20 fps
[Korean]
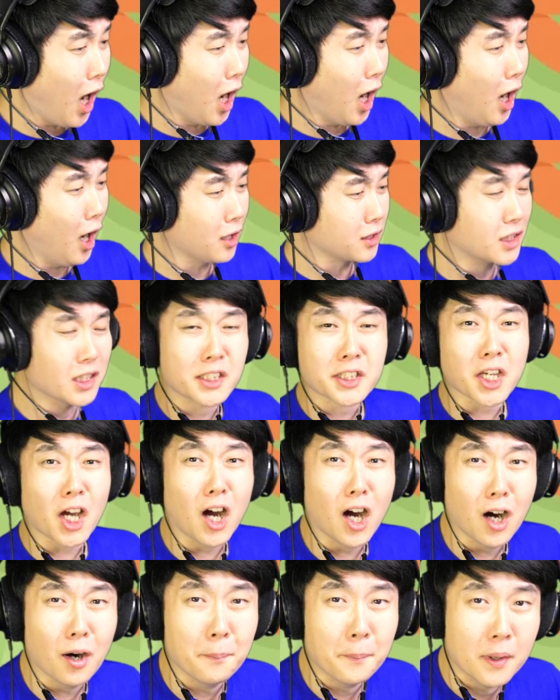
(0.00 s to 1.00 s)
어,
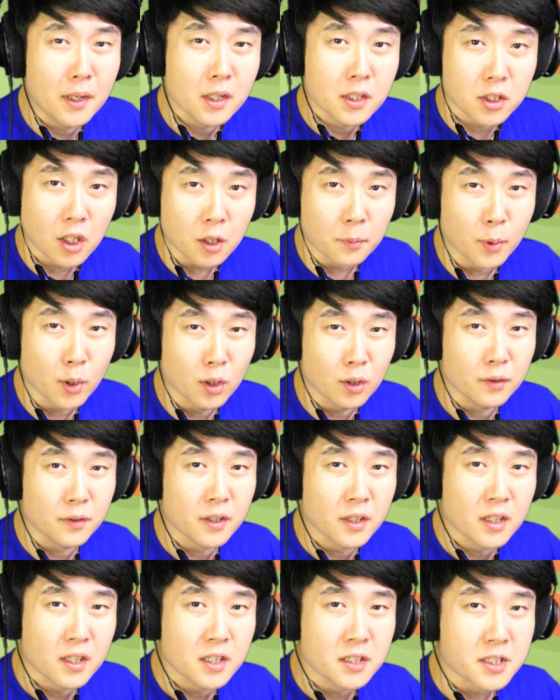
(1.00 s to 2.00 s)
극혐. 여러분,
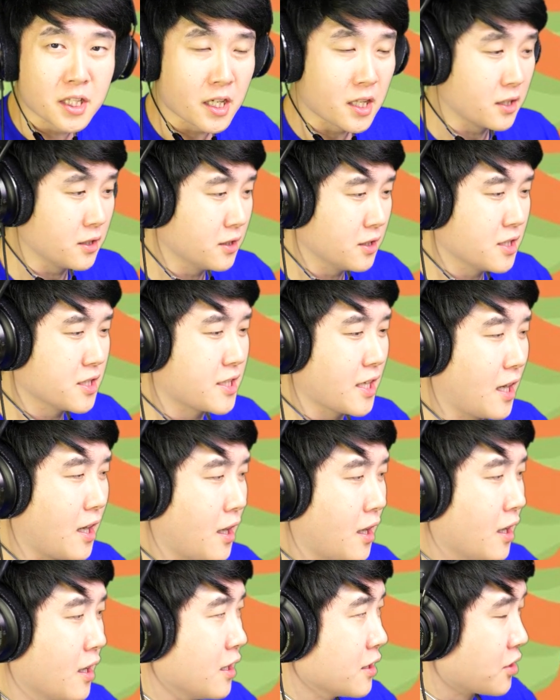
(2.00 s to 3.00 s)
제
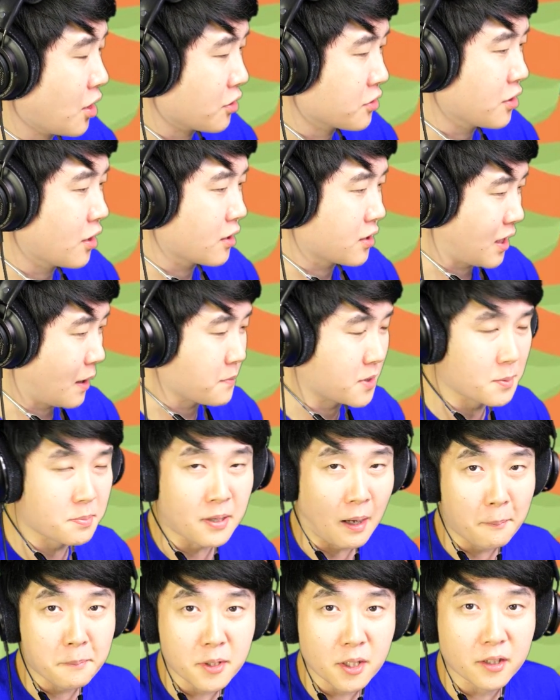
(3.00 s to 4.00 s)
의사 경력
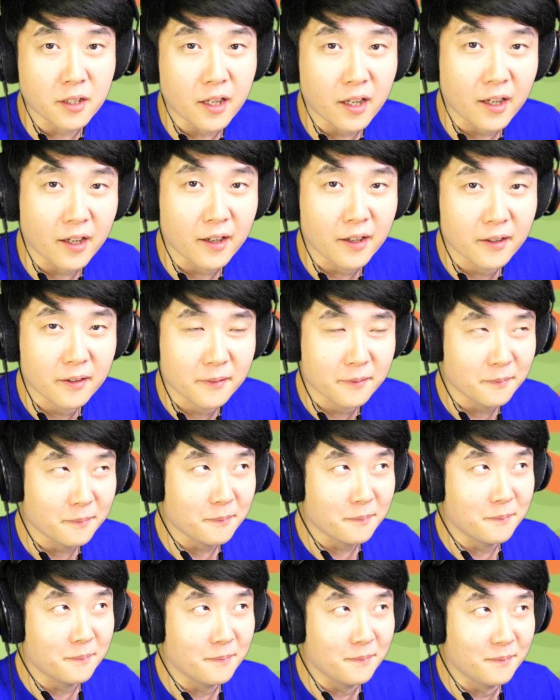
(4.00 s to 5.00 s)
삼십삼 년에
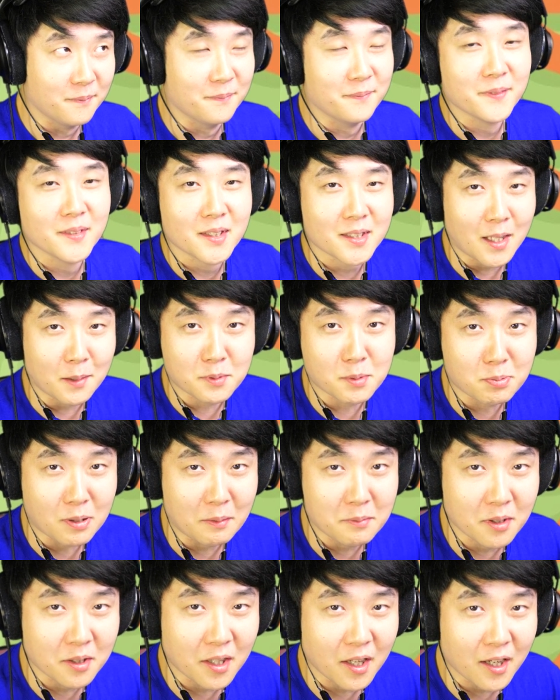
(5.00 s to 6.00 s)

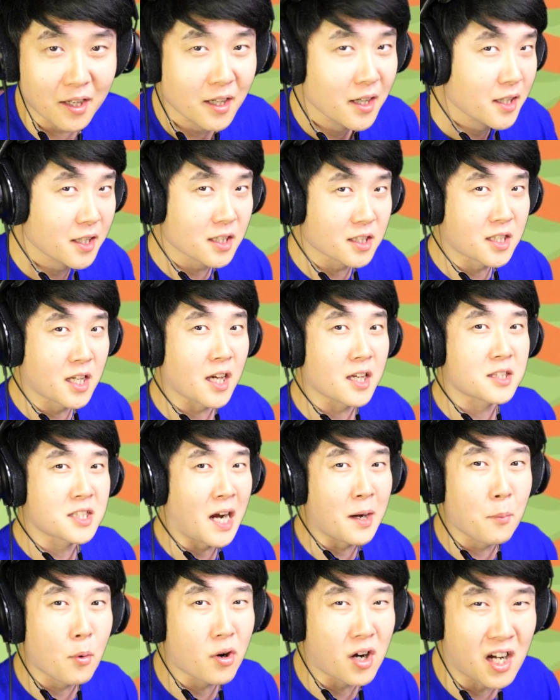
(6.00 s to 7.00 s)
삼십삼 년에 이렇게
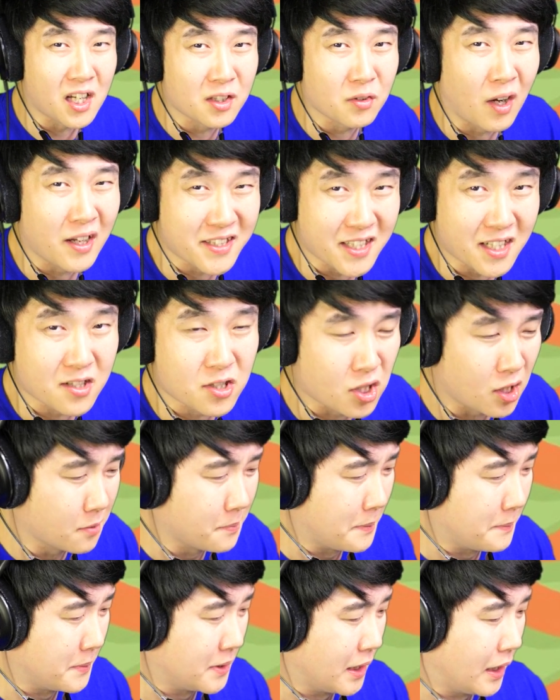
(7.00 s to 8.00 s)
참혹한 환자는
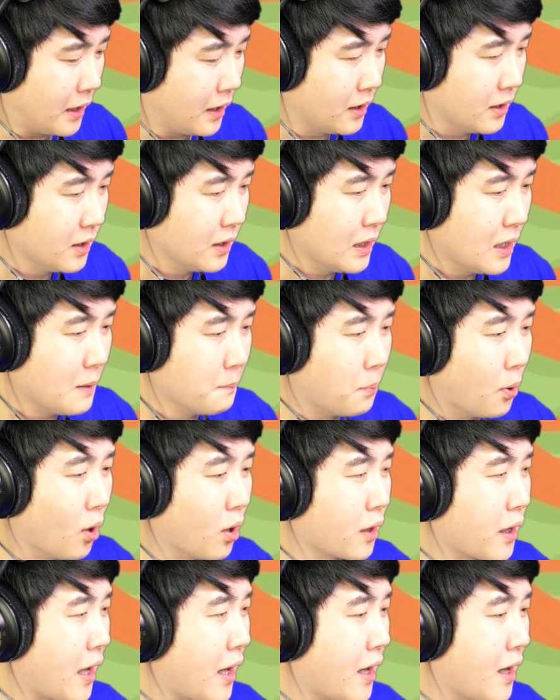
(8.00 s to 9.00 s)
처음입니다.
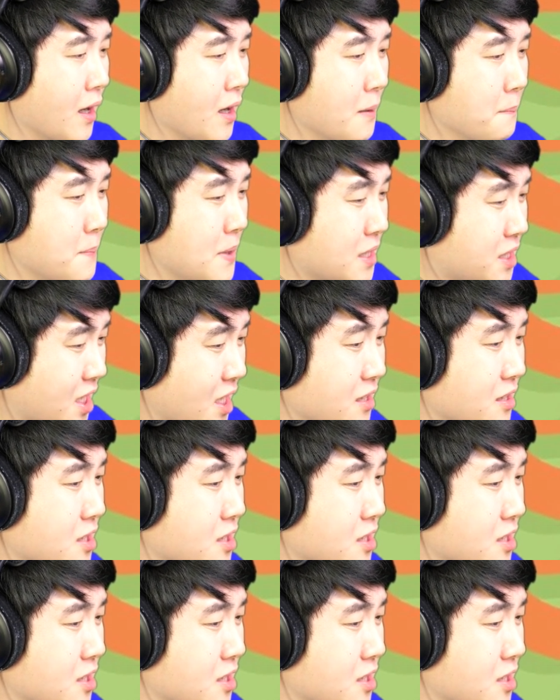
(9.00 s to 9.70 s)
벌에 미친